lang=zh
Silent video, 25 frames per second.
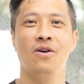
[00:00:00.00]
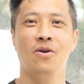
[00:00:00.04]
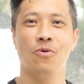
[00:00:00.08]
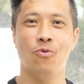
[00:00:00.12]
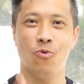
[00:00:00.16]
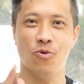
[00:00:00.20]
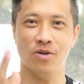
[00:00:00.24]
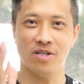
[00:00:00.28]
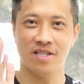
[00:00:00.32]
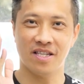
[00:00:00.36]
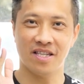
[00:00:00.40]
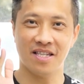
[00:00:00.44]

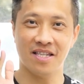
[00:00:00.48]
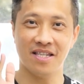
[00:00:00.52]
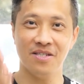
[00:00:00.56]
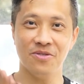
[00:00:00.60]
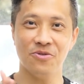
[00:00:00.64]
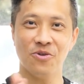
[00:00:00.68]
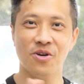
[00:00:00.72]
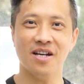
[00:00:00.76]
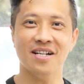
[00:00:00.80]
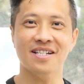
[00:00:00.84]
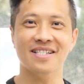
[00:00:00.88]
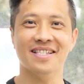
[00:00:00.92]
我四
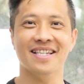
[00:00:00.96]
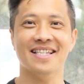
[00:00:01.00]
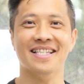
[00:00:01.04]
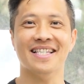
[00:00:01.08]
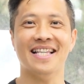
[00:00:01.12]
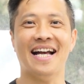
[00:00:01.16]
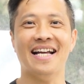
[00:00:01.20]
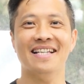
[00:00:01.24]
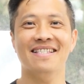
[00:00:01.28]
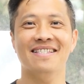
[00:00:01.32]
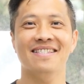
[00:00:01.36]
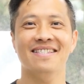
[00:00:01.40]
月二十
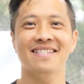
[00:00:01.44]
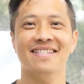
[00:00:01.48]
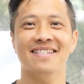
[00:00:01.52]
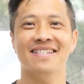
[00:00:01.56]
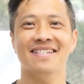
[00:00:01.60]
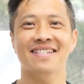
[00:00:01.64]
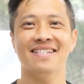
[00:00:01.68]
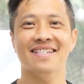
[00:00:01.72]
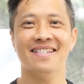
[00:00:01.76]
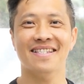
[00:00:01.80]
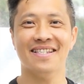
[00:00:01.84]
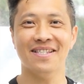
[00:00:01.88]
三、
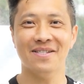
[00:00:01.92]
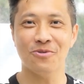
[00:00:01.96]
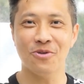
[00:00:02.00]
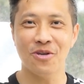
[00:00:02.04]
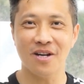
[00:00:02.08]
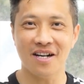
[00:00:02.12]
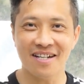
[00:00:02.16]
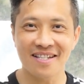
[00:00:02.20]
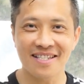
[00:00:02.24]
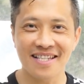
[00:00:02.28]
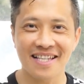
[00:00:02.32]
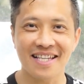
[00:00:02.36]
四
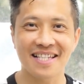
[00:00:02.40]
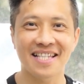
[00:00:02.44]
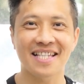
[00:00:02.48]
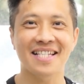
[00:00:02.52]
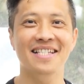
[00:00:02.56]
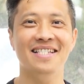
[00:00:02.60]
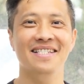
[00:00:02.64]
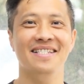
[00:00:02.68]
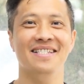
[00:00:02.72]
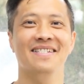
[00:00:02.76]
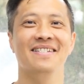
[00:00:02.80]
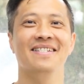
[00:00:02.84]
月二十
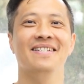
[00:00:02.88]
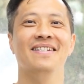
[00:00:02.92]
四，